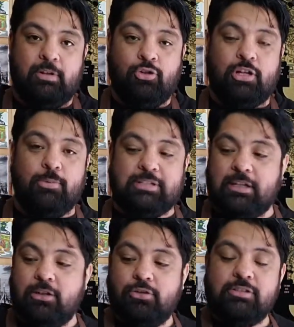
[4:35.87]
Lo tenemos
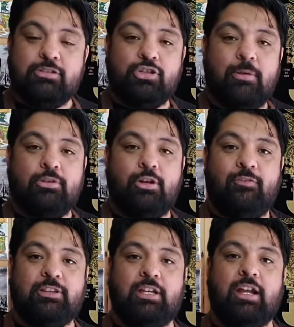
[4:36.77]
aquí, entonces solamente nos
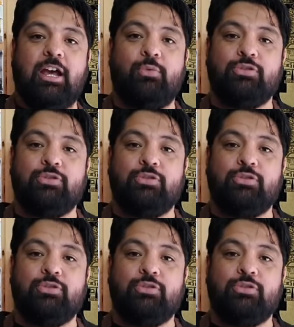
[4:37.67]
falta agregar